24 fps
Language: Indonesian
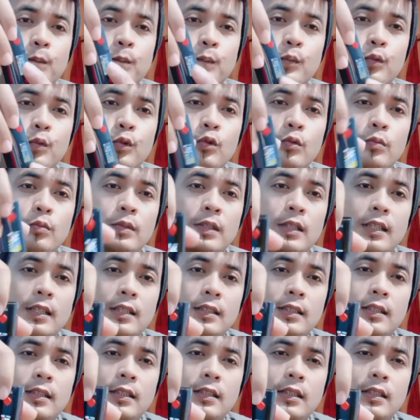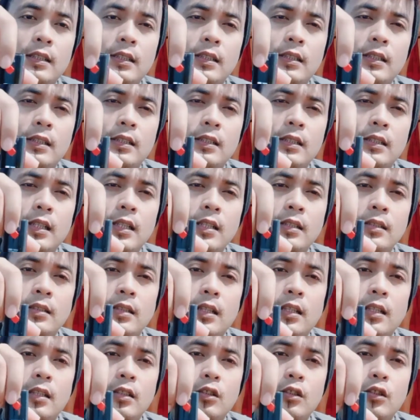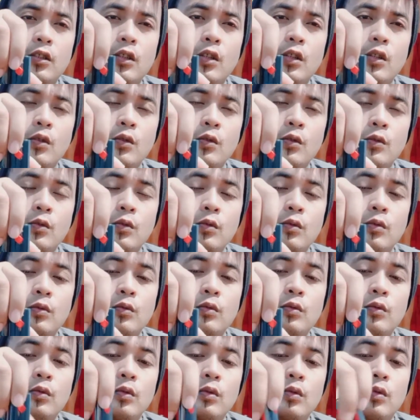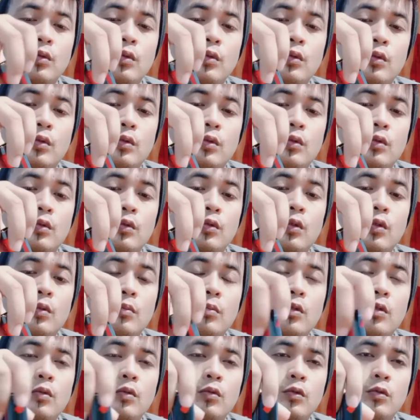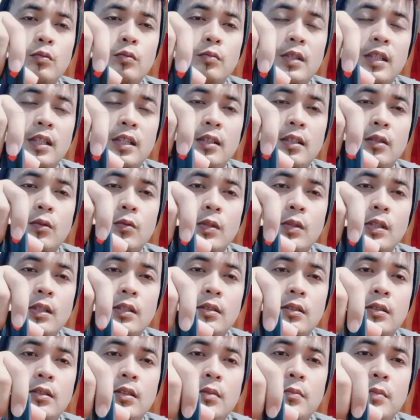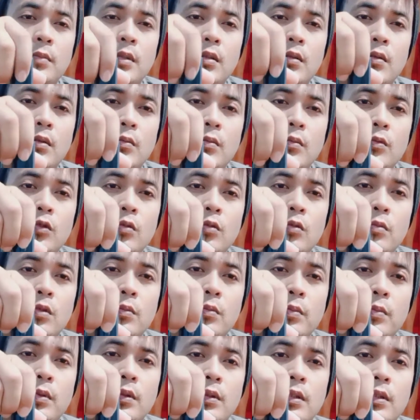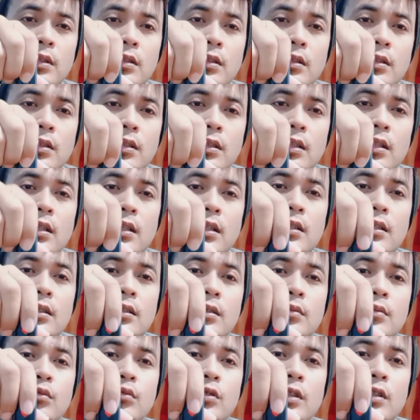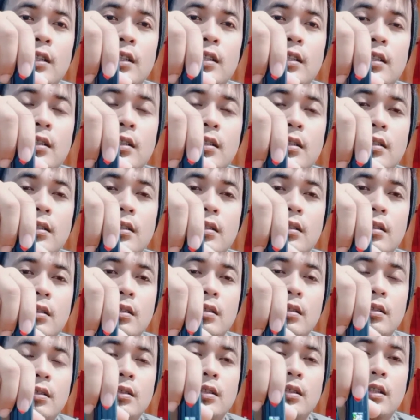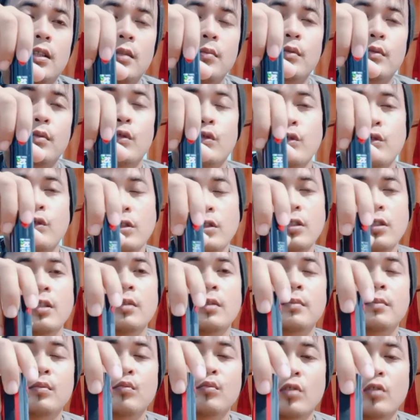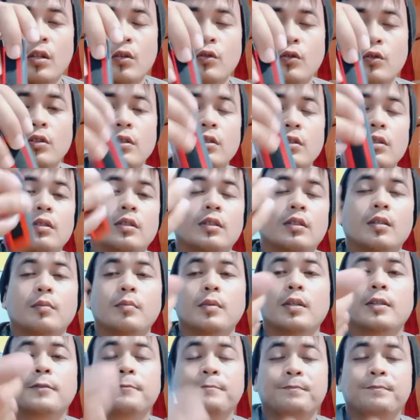volume atas atau tombol untuk menaikkan watt sama tombol power nah terbuka dia cara mengunci dan membuka kunci sama